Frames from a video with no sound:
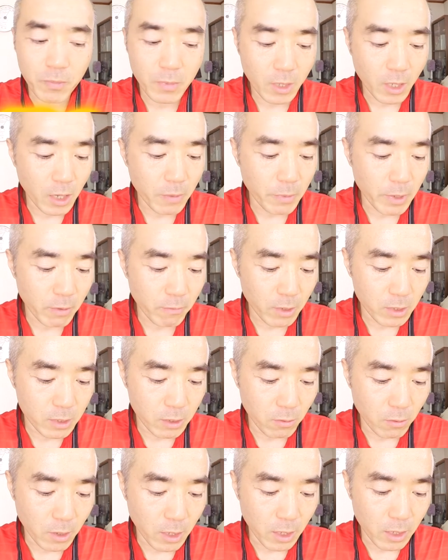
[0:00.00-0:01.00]
大便は
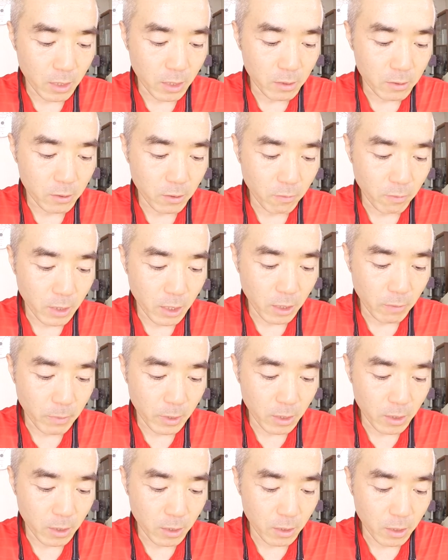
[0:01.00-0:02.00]
0回です。今日は大
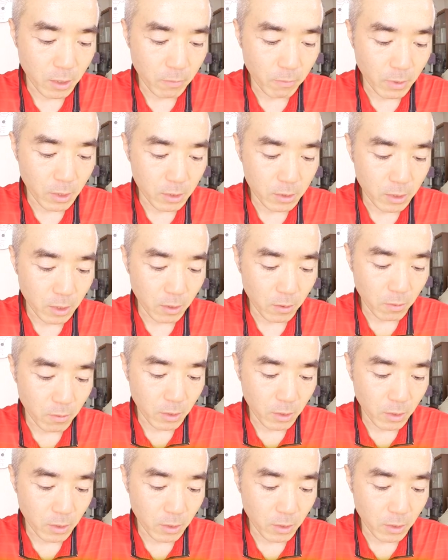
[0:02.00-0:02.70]
便出てません。